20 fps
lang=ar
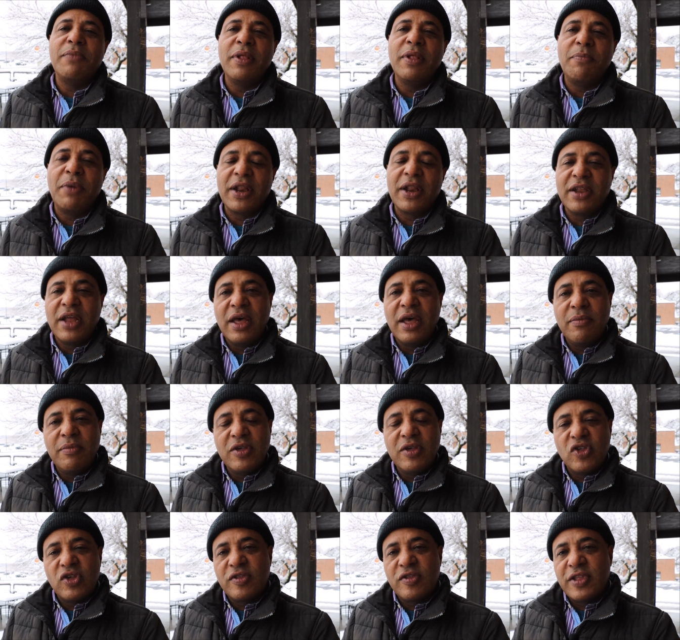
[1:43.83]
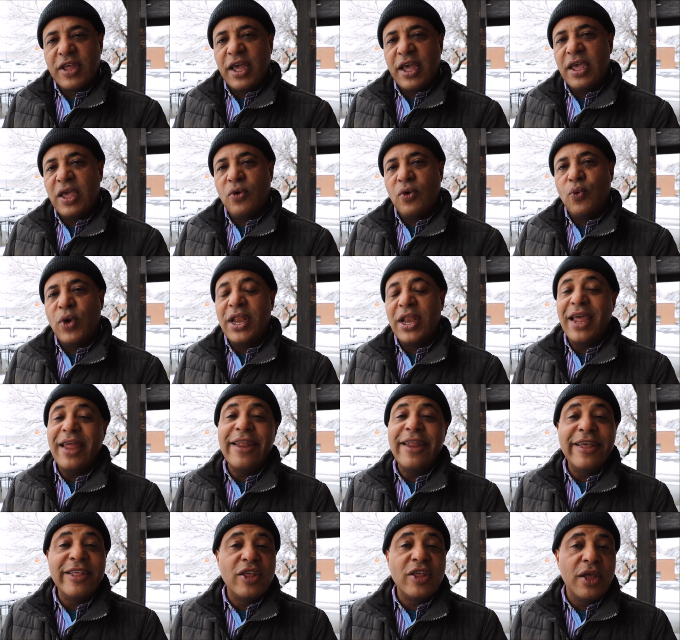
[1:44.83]
بالبرنامج الصحي
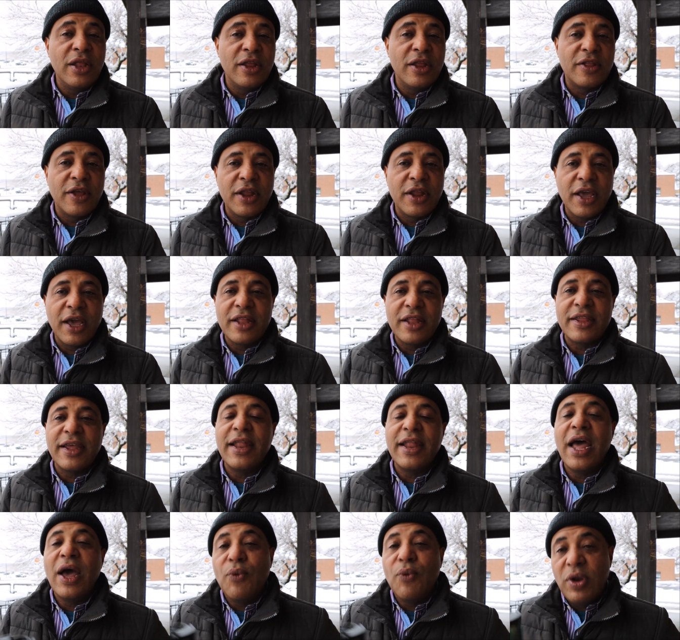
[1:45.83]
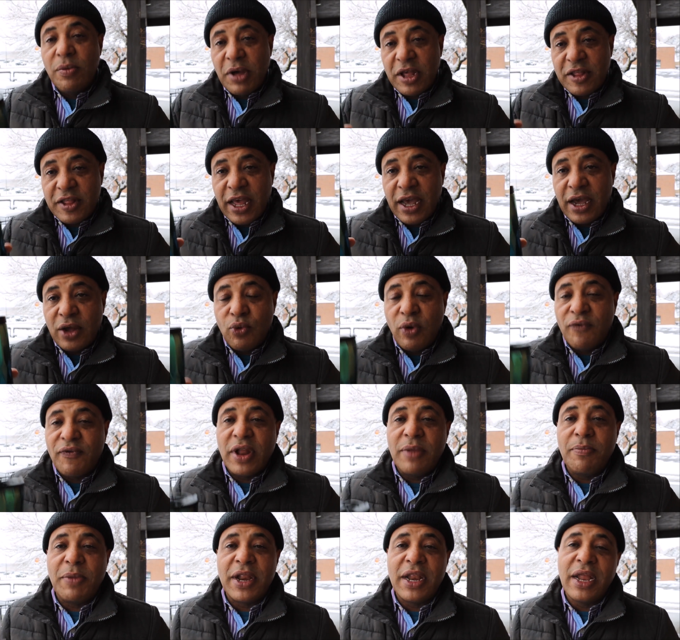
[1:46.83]
والعلاجي لطريقة تناول ماء ساخن
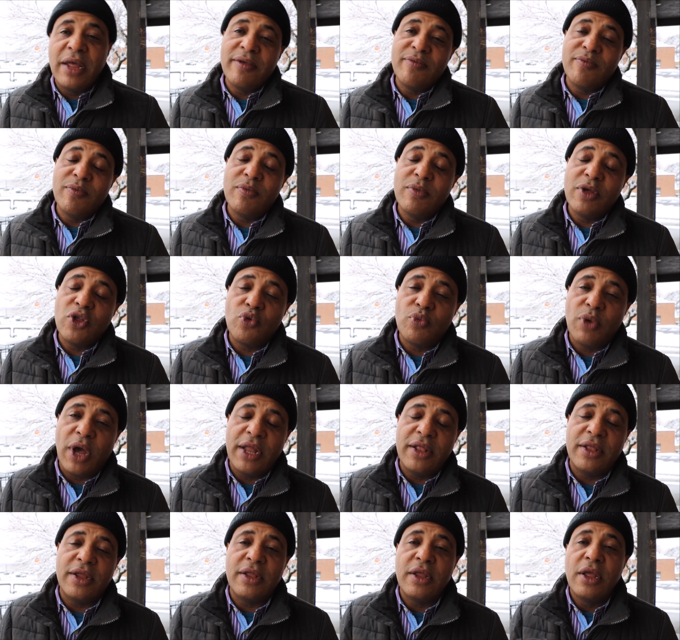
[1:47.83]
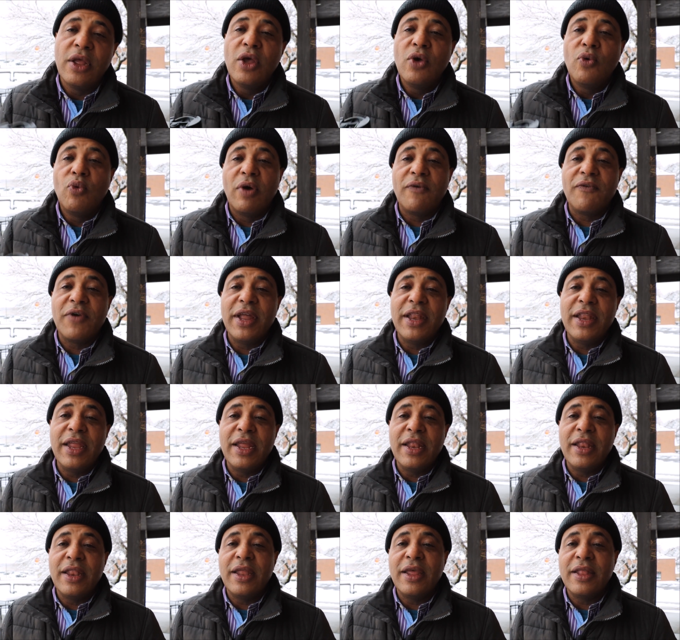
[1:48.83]
وفق البرنامج محدد وفقا
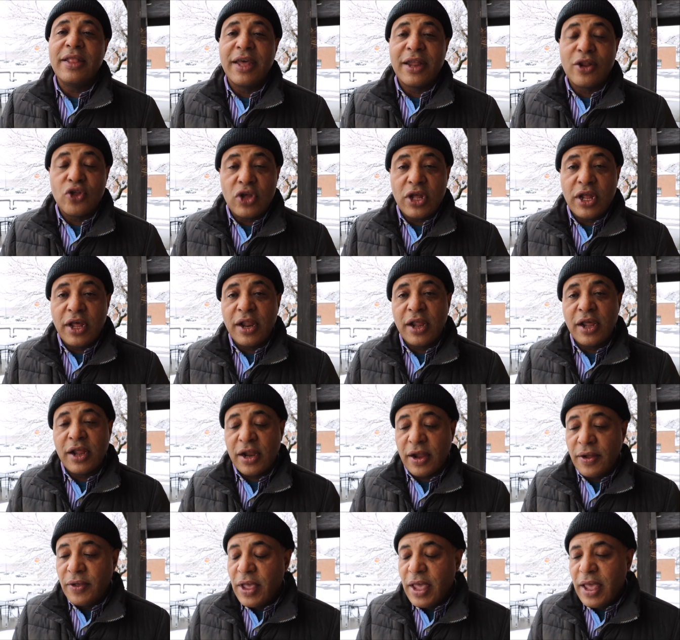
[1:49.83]
لدرجة حرارة